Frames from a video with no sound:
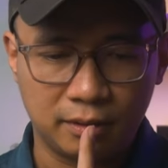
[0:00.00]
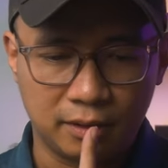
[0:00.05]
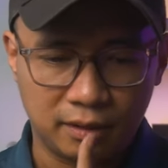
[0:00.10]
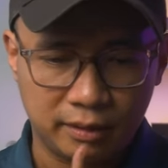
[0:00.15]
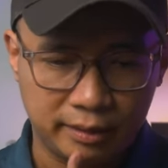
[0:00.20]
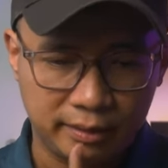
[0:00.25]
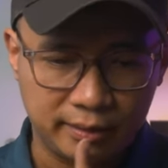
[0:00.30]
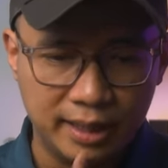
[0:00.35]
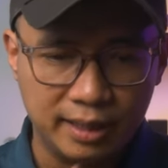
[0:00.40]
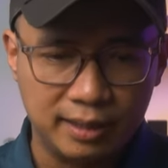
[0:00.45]

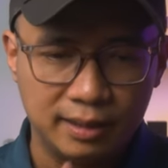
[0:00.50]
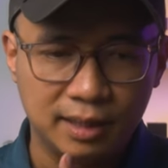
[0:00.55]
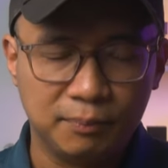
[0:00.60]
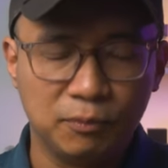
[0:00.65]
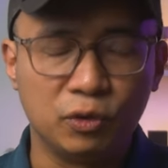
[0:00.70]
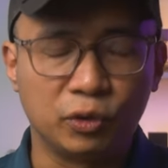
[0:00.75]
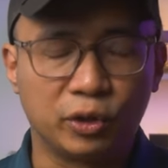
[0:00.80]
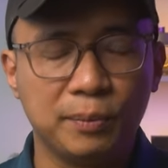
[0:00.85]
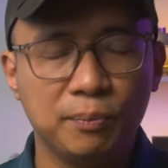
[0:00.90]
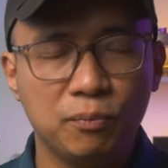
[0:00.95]
đó đây
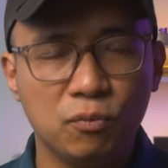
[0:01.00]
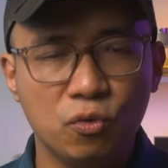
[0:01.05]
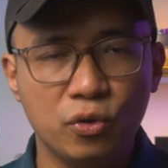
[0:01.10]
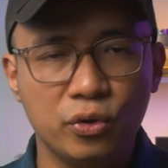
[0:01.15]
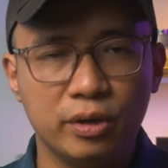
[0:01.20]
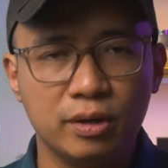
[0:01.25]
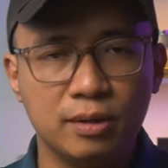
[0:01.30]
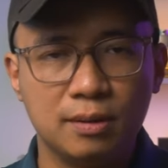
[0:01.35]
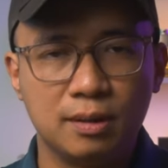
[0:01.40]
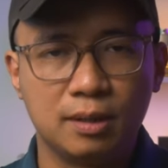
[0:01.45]
là một cái
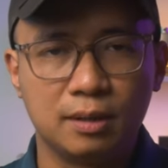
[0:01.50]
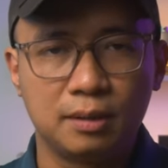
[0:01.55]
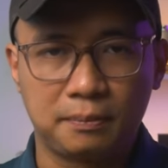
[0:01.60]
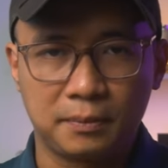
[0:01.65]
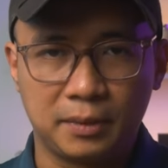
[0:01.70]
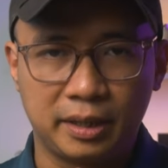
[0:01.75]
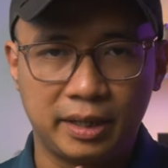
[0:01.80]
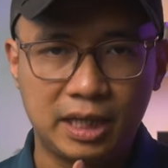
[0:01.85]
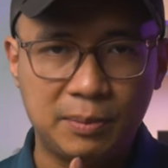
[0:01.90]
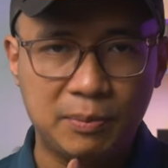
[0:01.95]
mùi
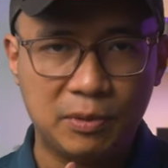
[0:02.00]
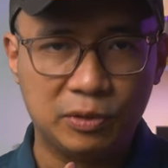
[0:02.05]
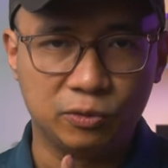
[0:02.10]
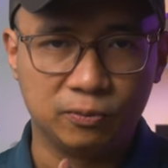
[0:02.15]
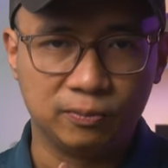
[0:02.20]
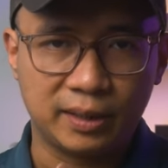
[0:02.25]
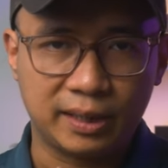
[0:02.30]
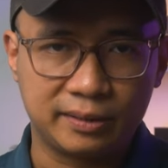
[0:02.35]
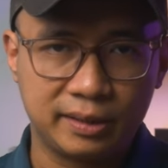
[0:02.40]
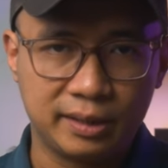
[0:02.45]
hương khi mà
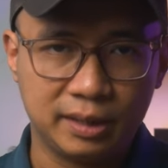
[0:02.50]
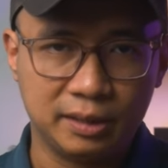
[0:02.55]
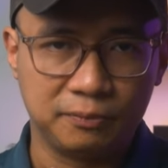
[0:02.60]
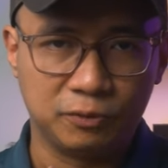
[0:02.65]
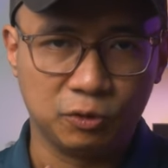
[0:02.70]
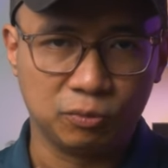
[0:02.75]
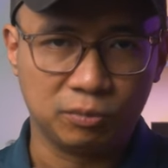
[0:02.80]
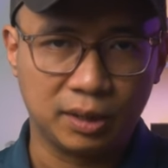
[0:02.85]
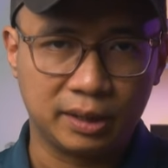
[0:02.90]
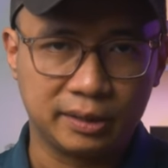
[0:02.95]
chúng ta
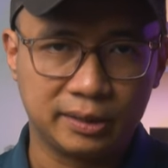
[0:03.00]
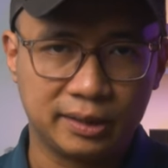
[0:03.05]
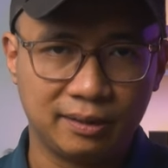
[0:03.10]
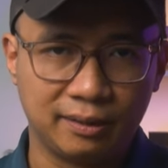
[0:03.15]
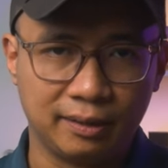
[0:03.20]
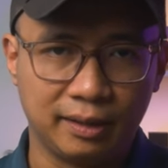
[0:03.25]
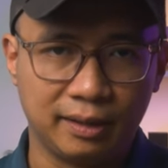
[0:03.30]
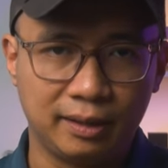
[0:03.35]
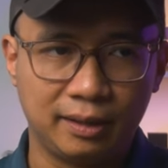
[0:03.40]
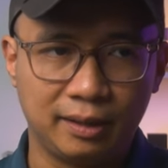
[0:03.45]
xịt chúng ta
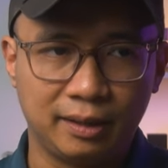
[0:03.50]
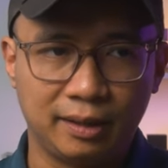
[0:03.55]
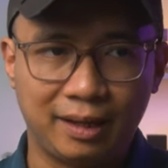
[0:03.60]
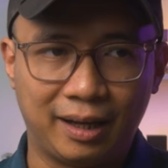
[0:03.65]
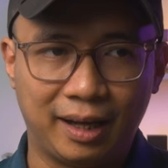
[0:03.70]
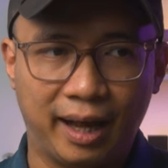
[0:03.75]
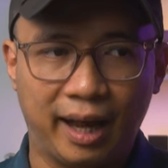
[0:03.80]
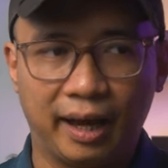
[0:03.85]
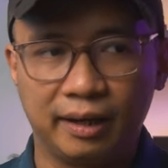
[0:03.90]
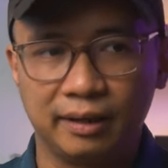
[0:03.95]
sẽ thấy
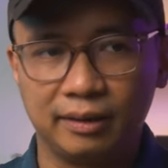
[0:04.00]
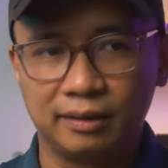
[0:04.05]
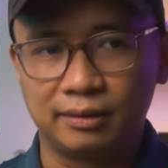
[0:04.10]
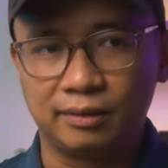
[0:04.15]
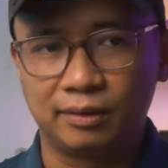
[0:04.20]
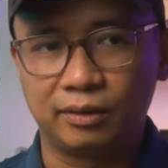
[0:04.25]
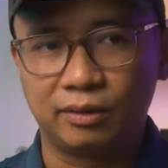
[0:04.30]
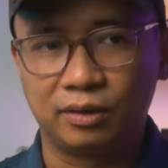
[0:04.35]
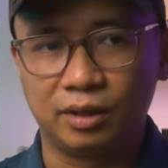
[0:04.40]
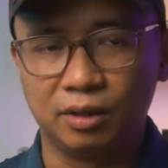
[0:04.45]
cái
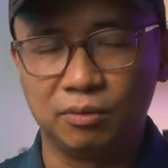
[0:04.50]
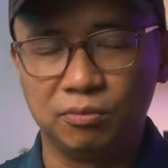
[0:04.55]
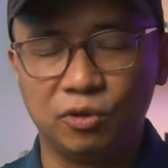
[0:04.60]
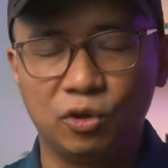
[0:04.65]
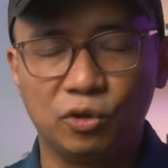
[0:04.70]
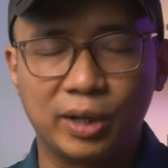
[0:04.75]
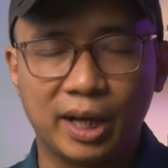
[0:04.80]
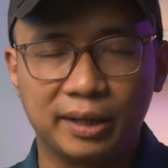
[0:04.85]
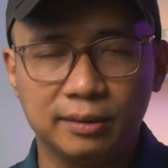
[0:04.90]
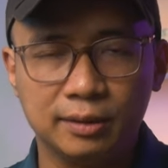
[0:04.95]

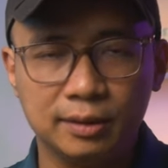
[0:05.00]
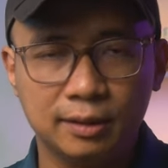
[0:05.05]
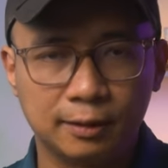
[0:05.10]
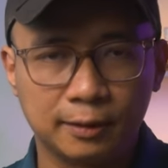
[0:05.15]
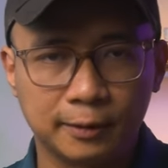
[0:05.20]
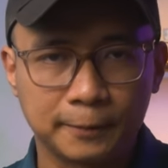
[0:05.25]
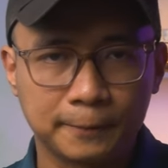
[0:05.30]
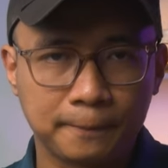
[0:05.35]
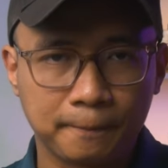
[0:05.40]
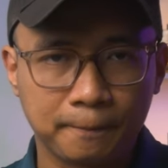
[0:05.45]
tông gỗ đàn
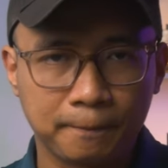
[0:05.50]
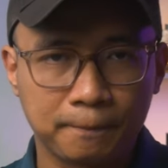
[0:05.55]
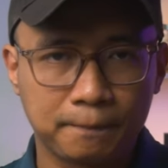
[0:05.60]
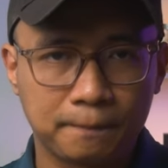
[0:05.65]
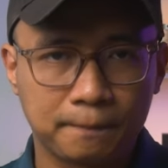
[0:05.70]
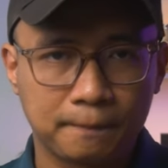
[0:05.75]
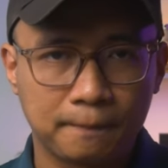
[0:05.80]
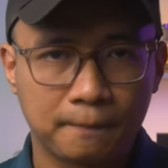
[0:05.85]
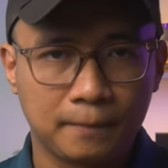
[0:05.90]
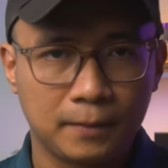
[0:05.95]
hương.
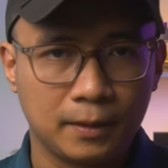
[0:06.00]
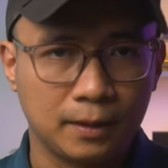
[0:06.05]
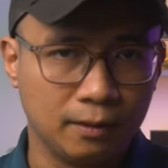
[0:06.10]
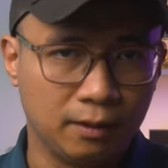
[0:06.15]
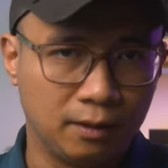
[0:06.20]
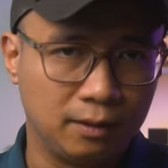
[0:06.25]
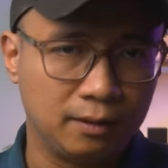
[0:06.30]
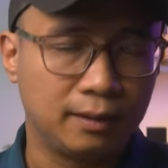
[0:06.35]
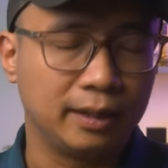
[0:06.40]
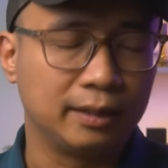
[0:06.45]

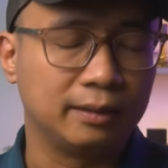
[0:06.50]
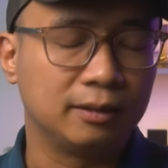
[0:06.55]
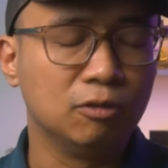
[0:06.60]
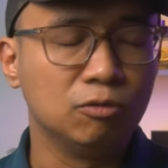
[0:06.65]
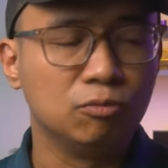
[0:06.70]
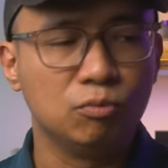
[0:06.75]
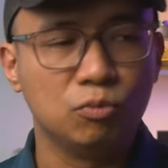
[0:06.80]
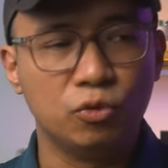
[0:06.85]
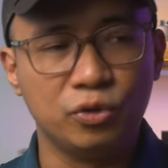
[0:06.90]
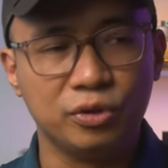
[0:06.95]
Đó, cái
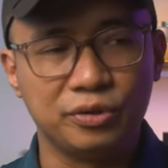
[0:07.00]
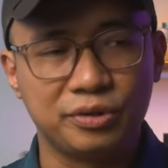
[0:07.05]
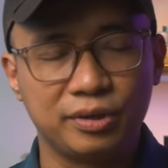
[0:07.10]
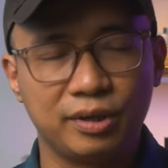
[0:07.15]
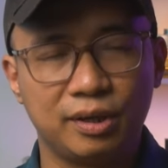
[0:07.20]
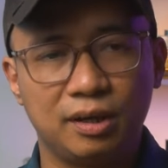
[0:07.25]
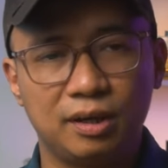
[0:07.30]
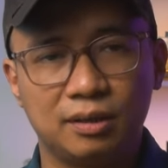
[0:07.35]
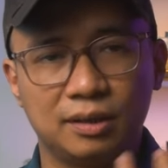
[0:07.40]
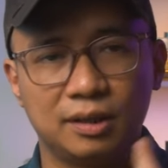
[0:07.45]
tông mùi
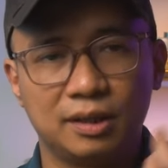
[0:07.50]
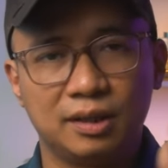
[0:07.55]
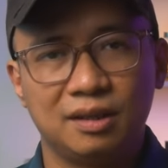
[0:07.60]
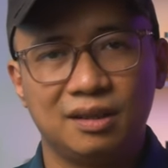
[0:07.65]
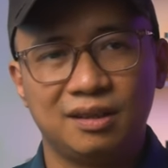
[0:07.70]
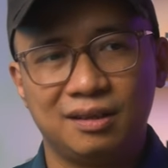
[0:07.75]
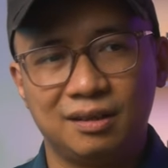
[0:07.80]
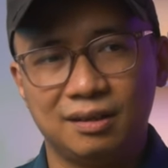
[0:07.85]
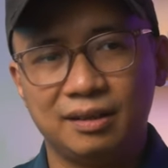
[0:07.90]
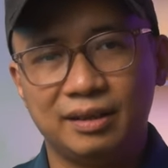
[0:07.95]
sữa
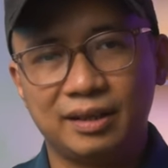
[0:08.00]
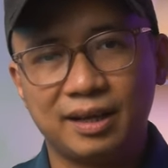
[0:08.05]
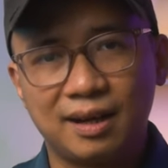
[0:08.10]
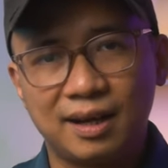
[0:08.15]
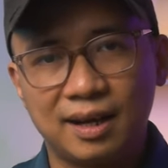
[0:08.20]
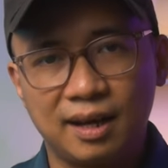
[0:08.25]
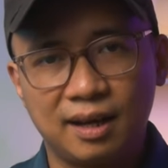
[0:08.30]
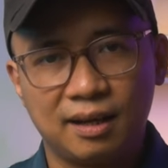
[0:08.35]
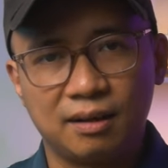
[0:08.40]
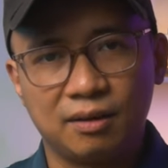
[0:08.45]
hơi
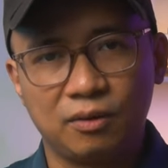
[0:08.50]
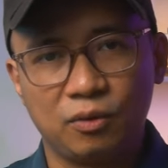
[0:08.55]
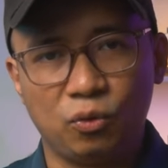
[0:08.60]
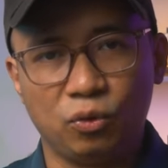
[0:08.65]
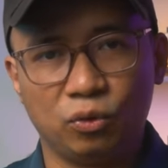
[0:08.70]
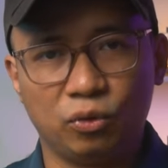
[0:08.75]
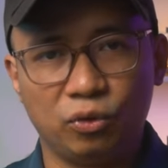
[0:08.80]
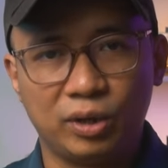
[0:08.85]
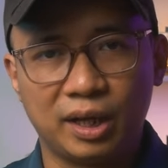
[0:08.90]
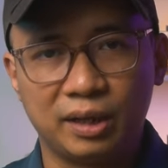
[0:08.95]
hăng hăng
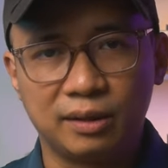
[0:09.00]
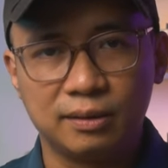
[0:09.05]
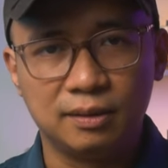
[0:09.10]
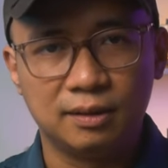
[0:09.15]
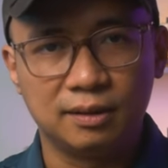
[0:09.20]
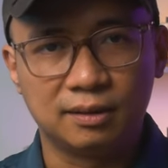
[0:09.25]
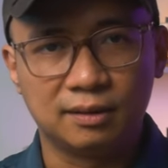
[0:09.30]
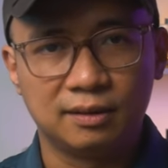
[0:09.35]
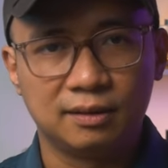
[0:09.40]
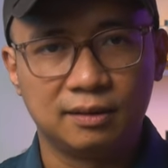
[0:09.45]
của gỗ đàn
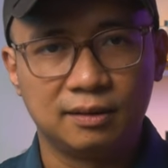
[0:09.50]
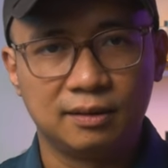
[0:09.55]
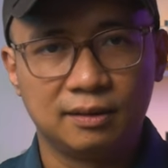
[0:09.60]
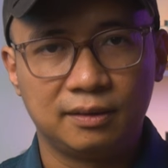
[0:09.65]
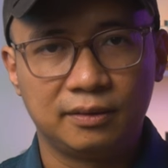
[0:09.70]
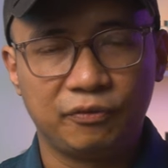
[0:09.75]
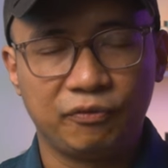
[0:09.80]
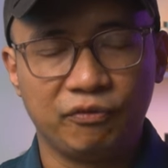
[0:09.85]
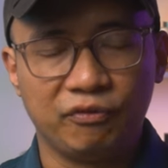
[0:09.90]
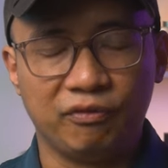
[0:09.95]
hương,
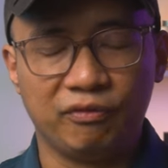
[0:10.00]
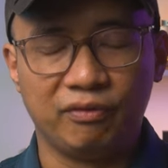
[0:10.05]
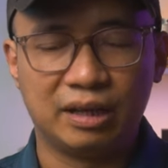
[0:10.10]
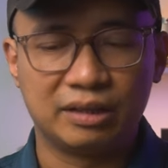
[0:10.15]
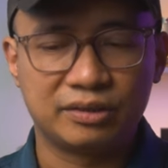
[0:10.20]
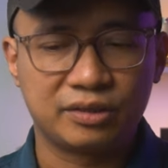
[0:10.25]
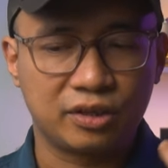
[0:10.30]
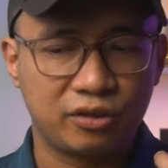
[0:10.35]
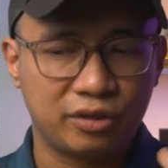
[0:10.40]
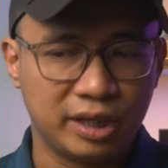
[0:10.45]

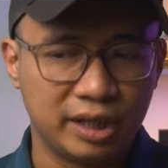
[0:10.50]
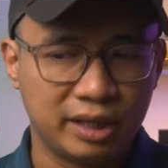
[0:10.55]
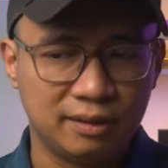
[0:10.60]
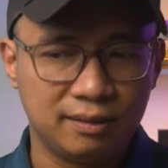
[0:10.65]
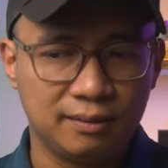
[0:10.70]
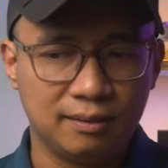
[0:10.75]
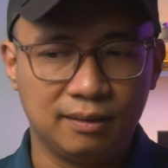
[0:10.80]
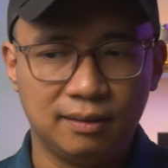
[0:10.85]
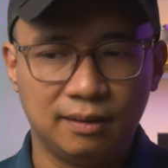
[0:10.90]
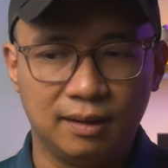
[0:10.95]
và sau
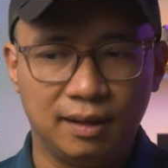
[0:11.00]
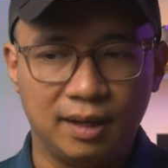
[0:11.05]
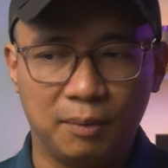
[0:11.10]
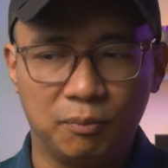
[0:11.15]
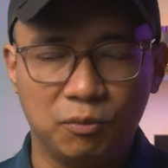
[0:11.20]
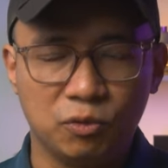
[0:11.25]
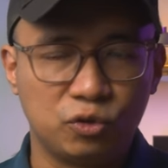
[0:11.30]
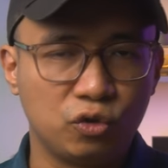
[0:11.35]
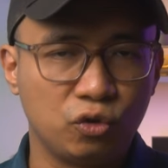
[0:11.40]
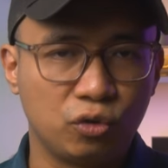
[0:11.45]
đấy
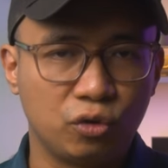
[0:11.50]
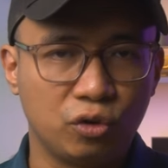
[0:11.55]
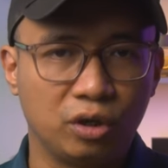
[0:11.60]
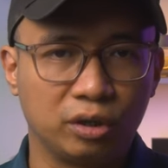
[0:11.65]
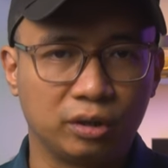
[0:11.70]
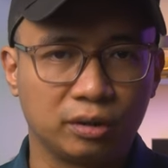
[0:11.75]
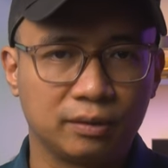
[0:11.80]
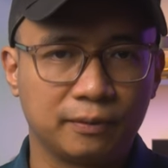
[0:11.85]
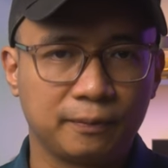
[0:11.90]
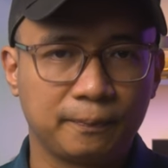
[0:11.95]
là một chút
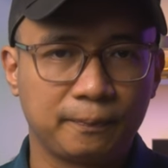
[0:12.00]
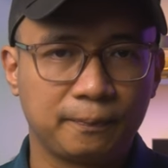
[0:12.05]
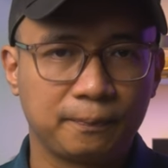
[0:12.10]
ngọt